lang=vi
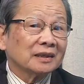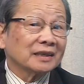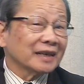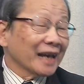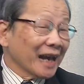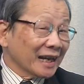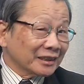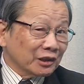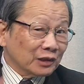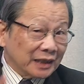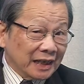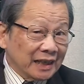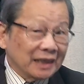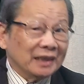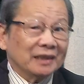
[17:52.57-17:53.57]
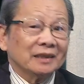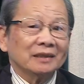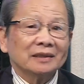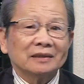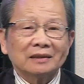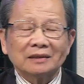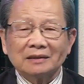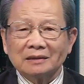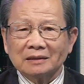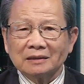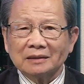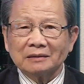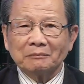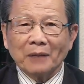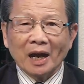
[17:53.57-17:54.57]
nghe cho kỹ
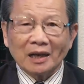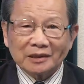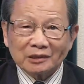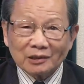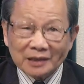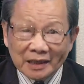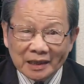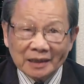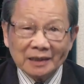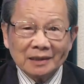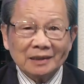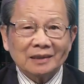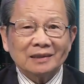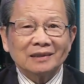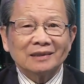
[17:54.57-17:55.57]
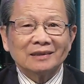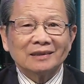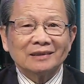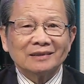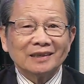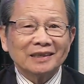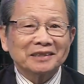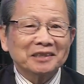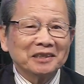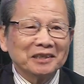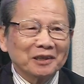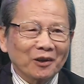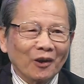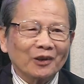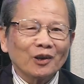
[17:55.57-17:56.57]
mở cho kỹ lịch
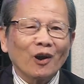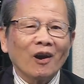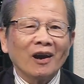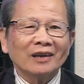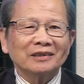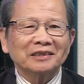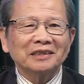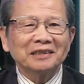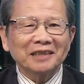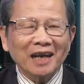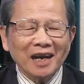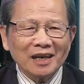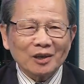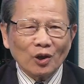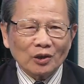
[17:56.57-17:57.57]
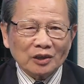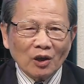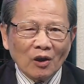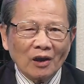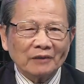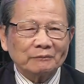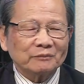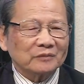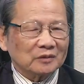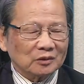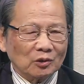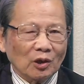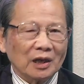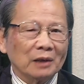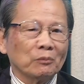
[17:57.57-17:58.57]
sử còn đó chứng cớ còn đó
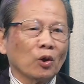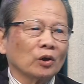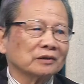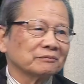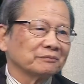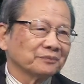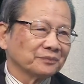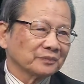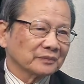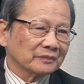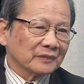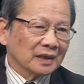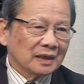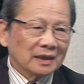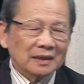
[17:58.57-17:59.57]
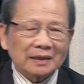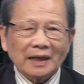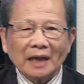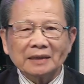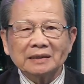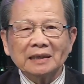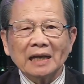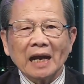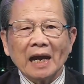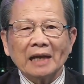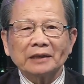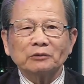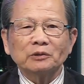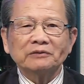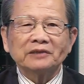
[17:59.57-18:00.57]
đó là một cái thứ
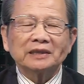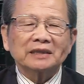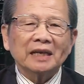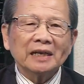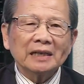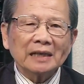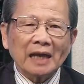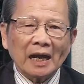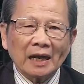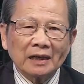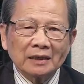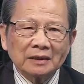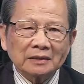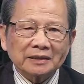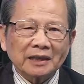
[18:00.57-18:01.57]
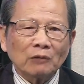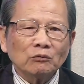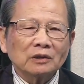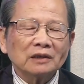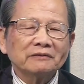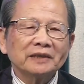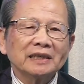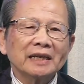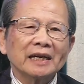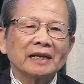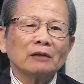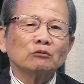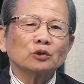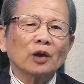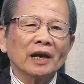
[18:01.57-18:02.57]
hai quý vị thấy là trong cái vấn đề
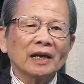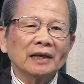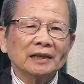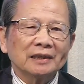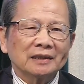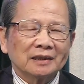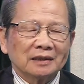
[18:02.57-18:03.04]
đóng thuế